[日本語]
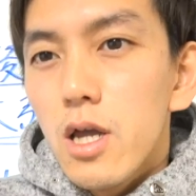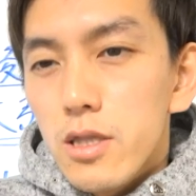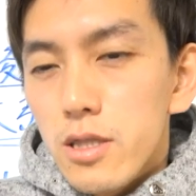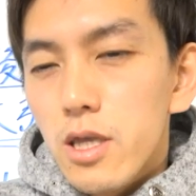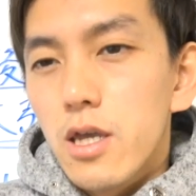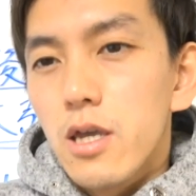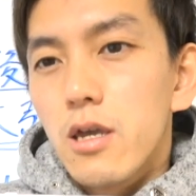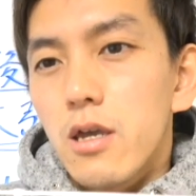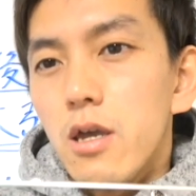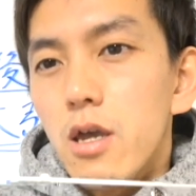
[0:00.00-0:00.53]

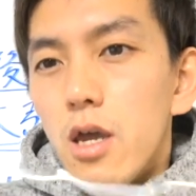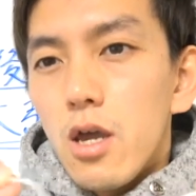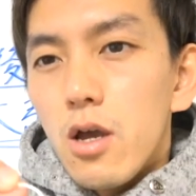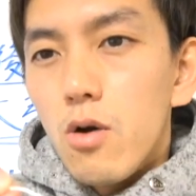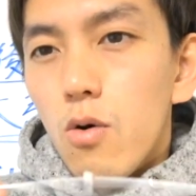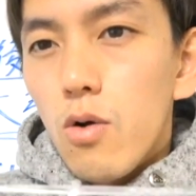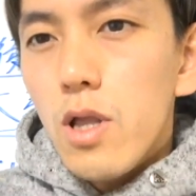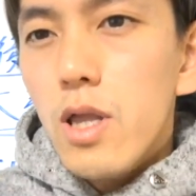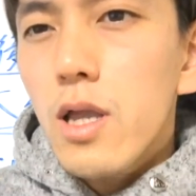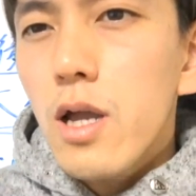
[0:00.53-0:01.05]
で
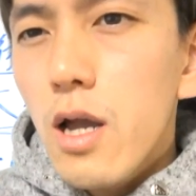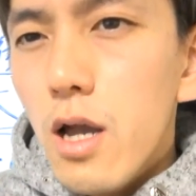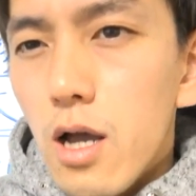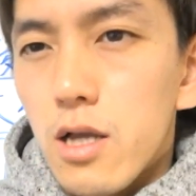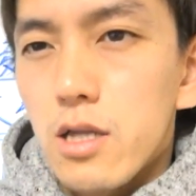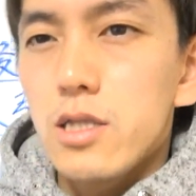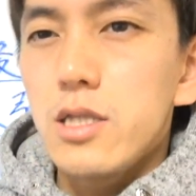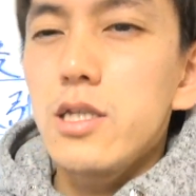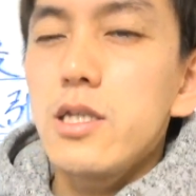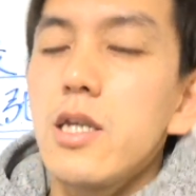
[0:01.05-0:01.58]
これ
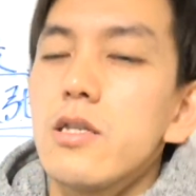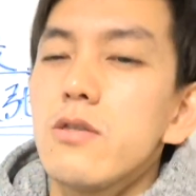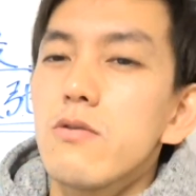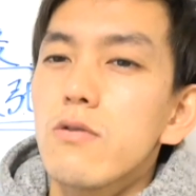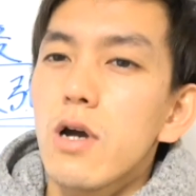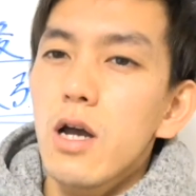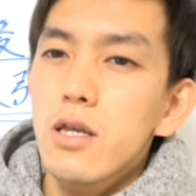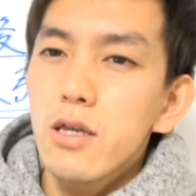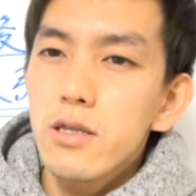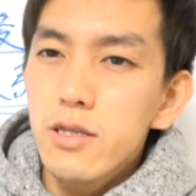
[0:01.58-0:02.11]
が人間の
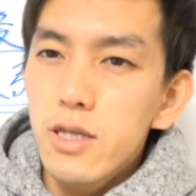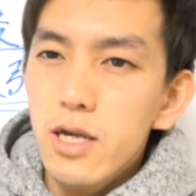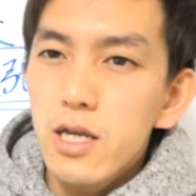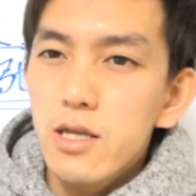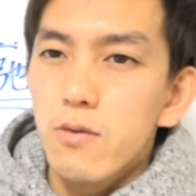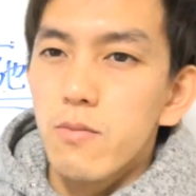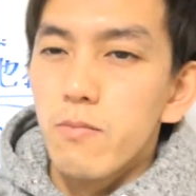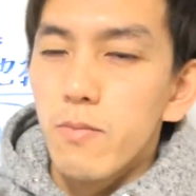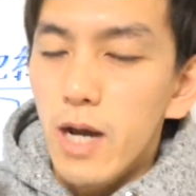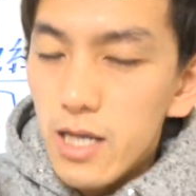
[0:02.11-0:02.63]
体の中
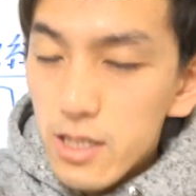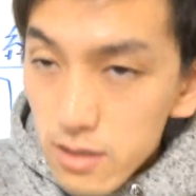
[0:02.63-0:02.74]
では